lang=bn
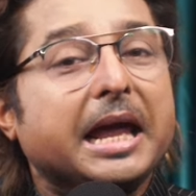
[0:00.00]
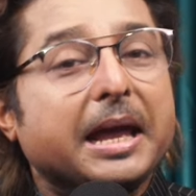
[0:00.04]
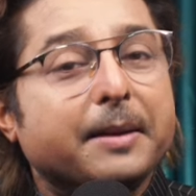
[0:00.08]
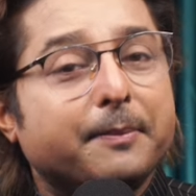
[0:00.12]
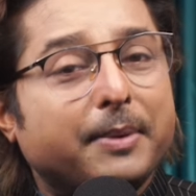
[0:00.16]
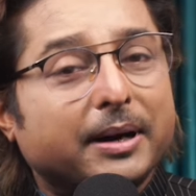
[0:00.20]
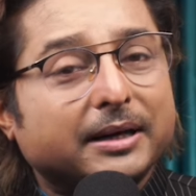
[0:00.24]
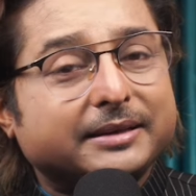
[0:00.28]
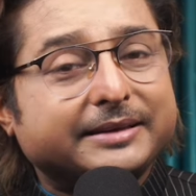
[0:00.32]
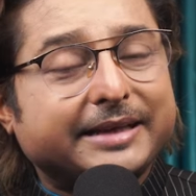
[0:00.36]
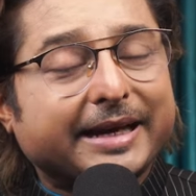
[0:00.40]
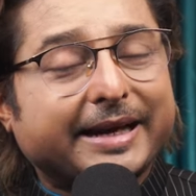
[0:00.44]

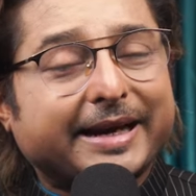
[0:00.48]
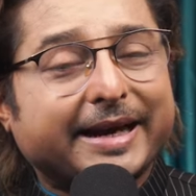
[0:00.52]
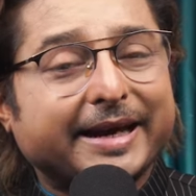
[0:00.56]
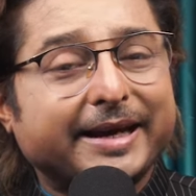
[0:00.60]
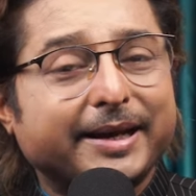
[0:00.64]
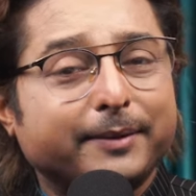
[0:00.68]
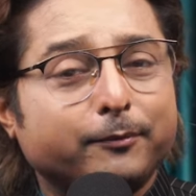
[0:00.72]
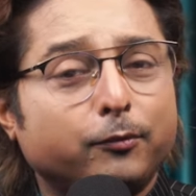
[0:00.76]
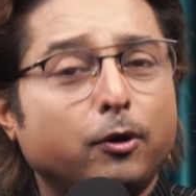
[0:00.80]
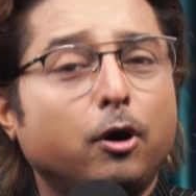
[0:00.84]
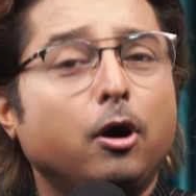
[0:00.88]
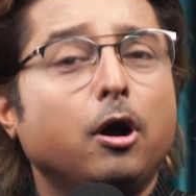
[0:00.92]
এবার দেখে
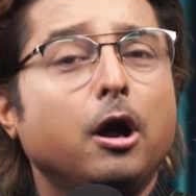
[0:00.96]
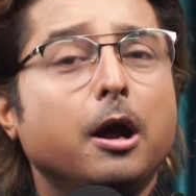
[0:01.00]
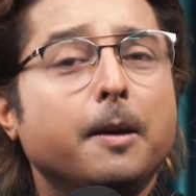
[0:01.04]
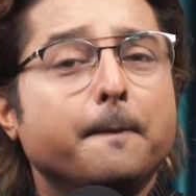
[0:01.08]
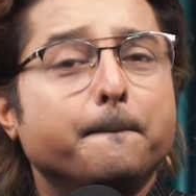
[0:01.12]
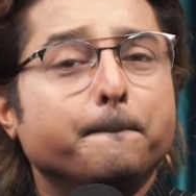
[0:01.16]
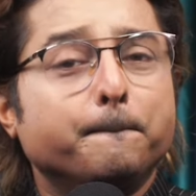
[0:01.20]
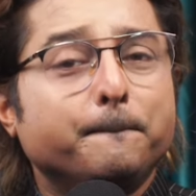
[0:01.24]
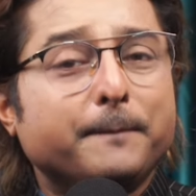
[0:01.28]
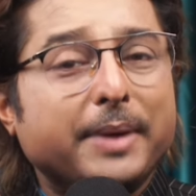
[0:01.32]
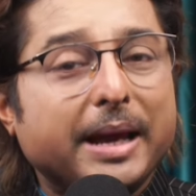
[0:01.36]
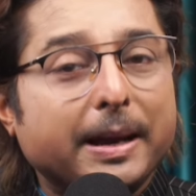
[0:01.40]
নেব
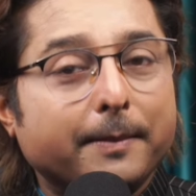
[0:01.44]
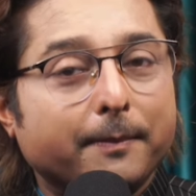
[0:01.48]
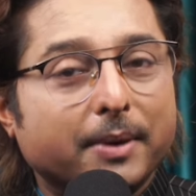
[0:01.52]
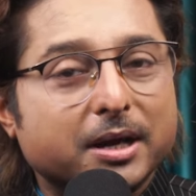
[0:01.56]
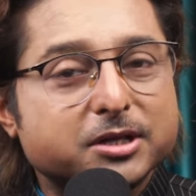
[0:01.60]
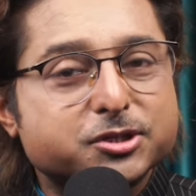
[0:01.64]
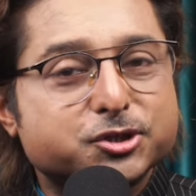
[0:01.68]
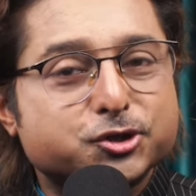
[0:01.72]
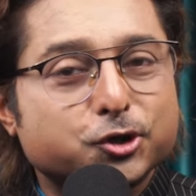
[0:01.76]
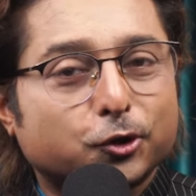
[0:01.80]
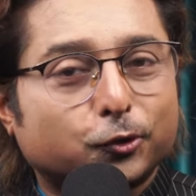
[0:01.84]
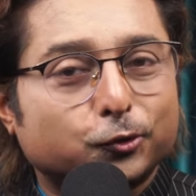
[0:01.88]
মে
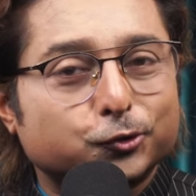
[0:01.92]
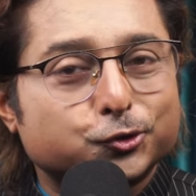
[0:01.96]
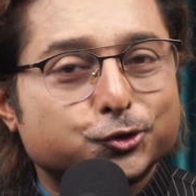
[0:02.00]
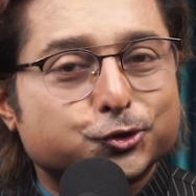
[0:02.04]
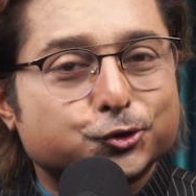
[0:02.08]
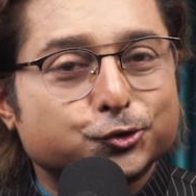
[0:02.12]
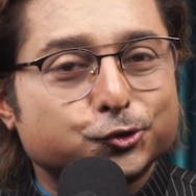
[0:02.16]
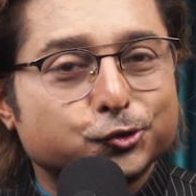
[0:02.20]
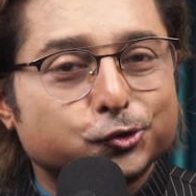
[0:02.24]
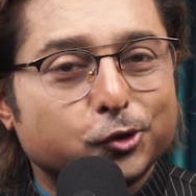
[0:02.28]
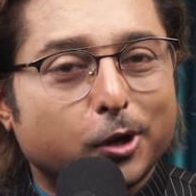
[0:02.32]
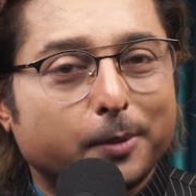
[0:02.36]
মাস যখন
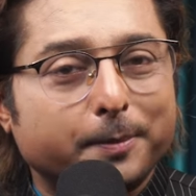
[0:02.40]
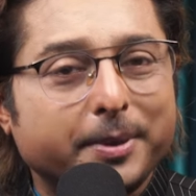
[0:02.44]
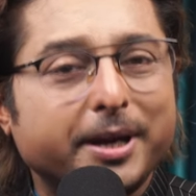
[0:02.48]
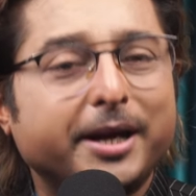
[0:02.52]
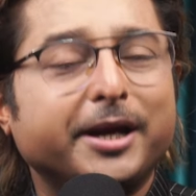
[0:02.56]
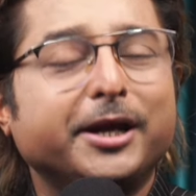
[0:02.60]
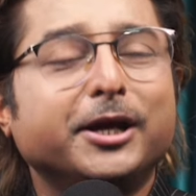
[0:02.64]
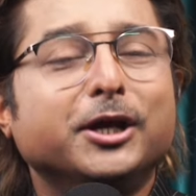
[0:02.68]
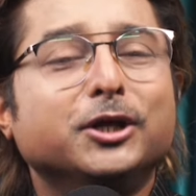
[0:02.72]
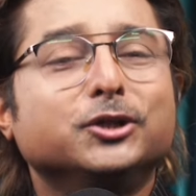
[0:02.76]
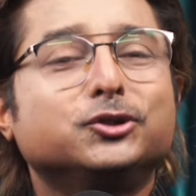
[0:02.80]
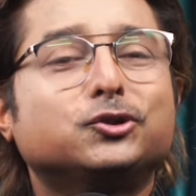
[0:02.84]
শুরু হবে
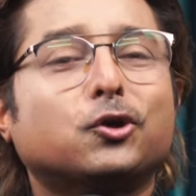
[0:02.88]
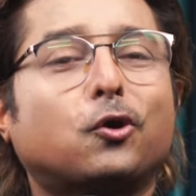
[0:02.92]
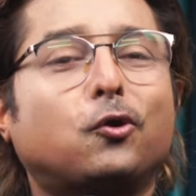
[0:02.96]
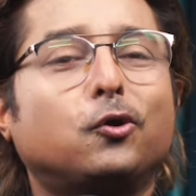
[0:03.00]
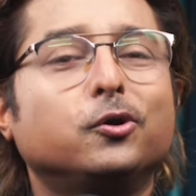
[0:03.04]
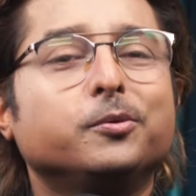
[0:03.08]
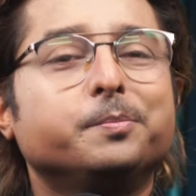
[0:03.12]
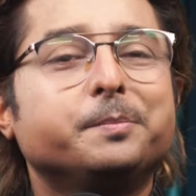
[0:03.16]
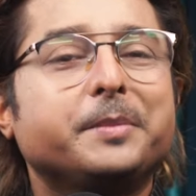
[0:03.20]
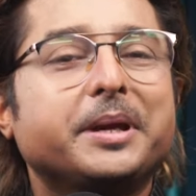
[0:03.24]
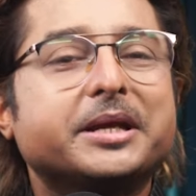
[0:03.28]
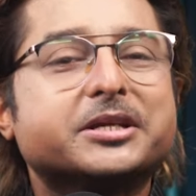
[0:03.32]

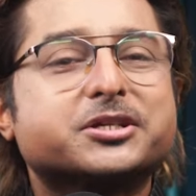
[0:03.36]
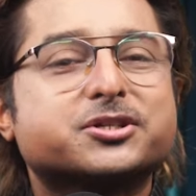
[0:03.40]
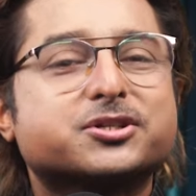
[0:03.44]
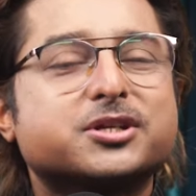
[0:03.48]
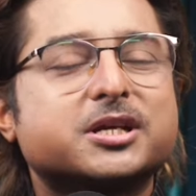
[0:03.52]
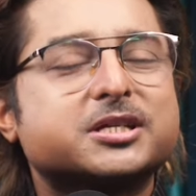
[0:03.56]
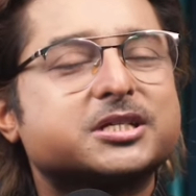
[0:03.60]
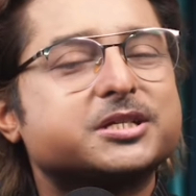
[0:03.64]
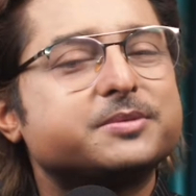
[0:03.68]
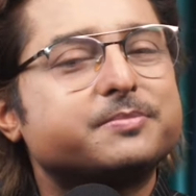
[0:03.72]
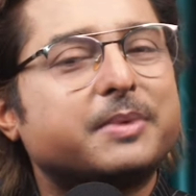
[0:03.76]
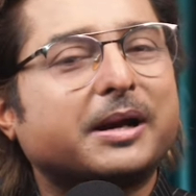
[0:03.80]
তখন মেষ
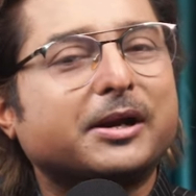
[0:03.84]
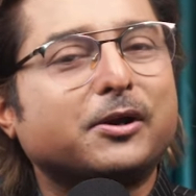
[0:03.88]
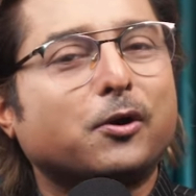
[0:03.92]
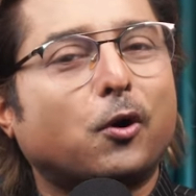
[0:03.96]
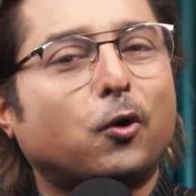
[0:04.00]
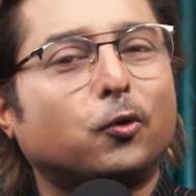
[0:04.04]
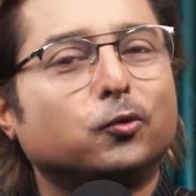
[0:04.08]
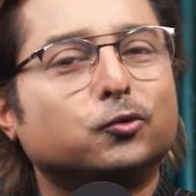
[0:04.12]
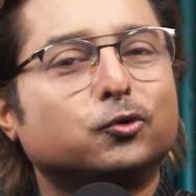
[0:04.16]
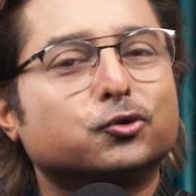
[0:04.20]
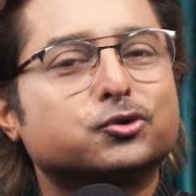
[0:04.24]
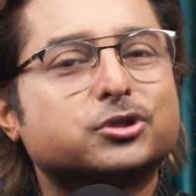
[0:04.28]
রাশি বা
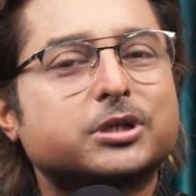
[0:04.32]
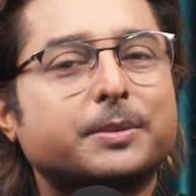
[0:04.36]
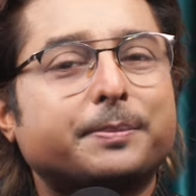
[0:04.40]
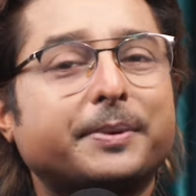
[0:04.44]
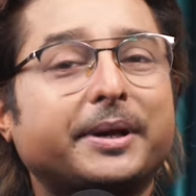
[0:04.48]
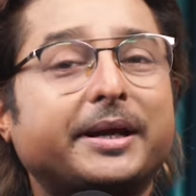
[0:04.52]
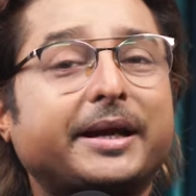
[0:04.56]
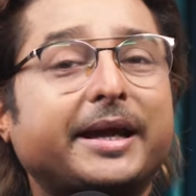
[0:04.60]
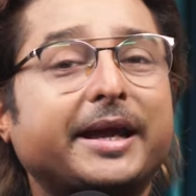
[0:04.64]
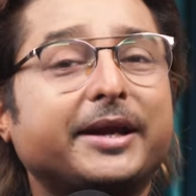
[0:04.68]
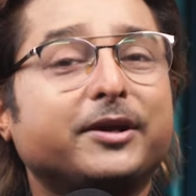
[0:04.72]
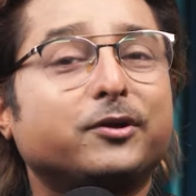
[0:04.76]
লগ্ন
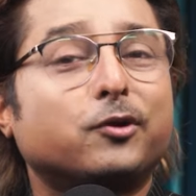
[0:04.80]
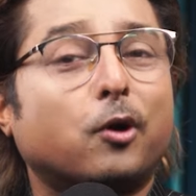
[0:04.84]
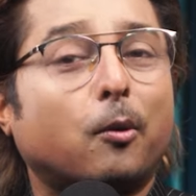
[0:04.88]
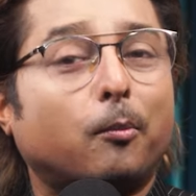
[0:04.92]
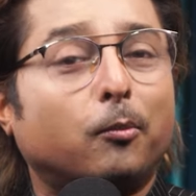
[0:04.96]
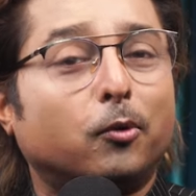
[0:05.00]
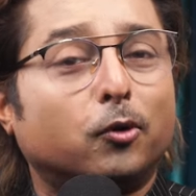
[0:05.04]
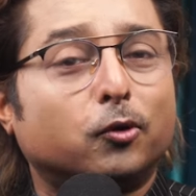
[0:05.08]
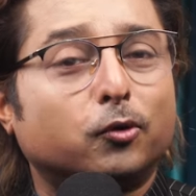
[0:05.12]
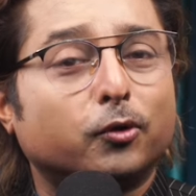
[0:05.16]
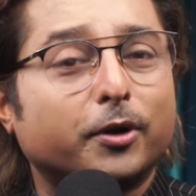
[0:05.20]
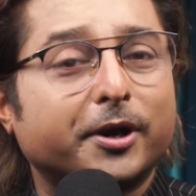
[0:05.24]
সাপেক্ষে
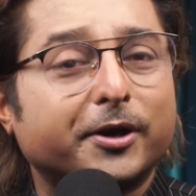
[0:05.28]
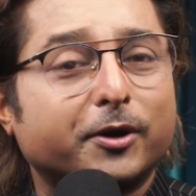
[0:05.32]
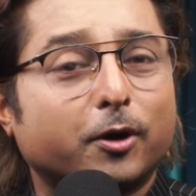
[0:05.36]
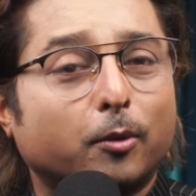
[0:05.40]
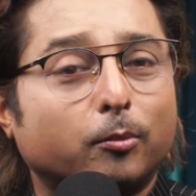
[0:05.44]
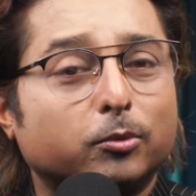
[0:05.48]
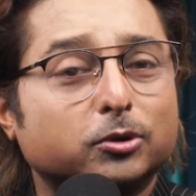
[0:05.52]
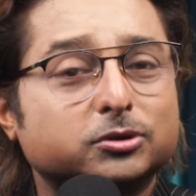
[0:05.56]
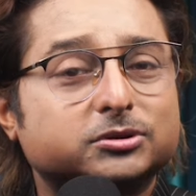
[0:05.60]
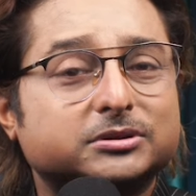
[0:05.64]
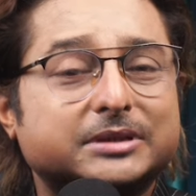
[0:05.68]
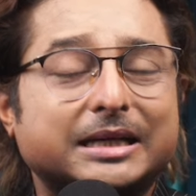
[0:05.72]
নবগ্রহের
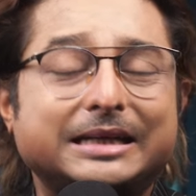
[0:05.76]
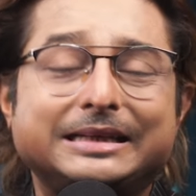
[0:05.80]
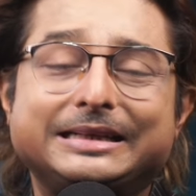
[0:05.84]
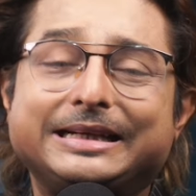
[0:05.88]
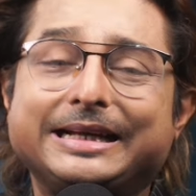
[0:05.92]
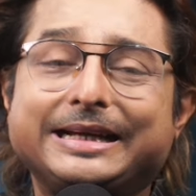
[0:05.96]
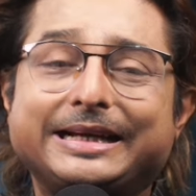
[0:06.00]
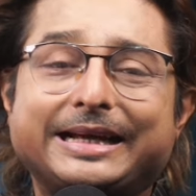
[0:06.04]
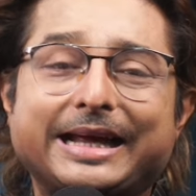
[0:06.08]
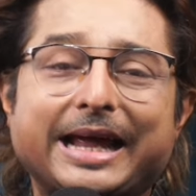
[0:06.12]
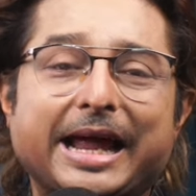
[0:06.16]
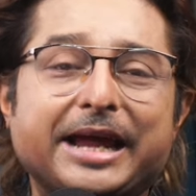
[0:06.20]
অবস্থান
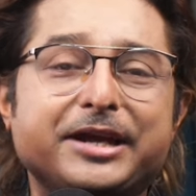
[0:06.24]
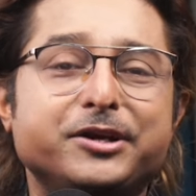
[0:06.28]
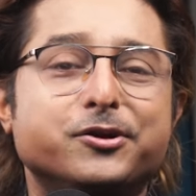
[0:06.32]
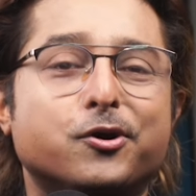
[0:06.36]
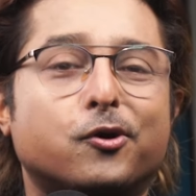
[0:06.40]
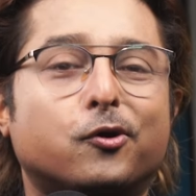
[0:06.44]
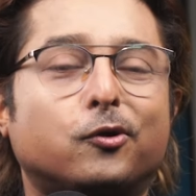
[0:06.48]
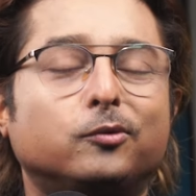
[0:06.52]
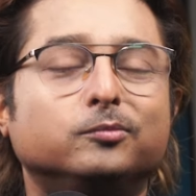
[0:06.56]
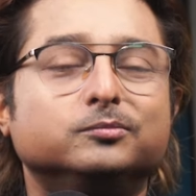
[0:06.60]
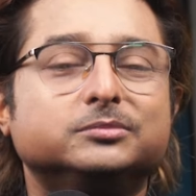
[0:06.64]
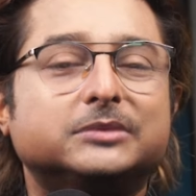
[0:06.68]
ঠিক এই
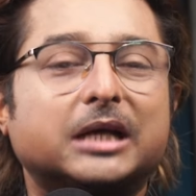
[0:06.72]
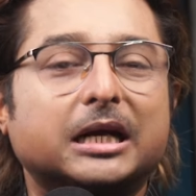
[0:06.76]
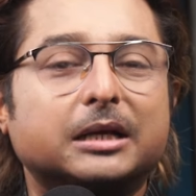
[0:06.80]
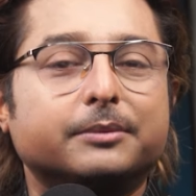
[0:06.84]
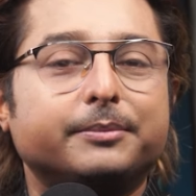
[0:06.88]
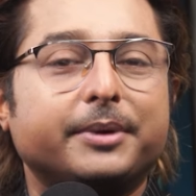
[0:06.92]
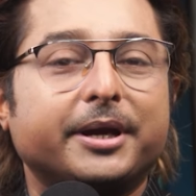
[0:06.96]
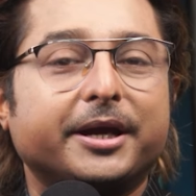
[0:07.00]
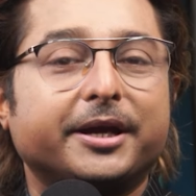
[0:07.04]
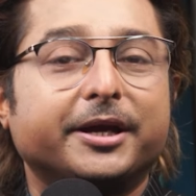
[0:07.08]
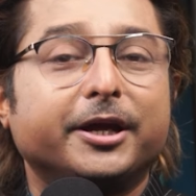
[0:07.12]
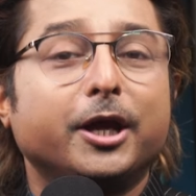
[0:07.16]
রকম
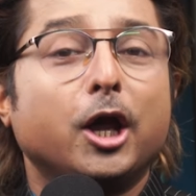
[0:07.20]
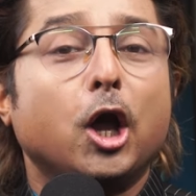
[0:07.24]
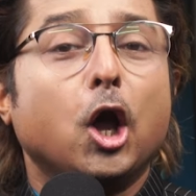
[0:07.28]
থাকবে